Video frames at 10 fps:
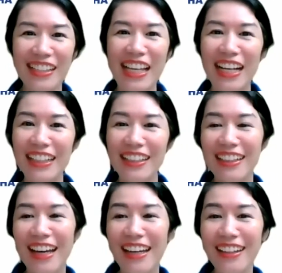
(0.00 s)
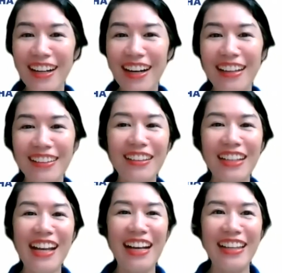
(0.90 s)
Trang thấy rất là thích
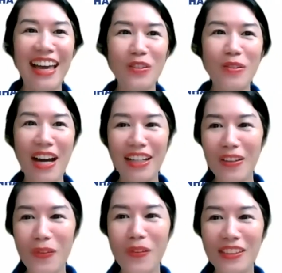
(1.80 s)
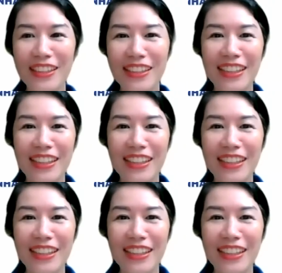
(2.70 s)
cái làn da của bạn đó luôn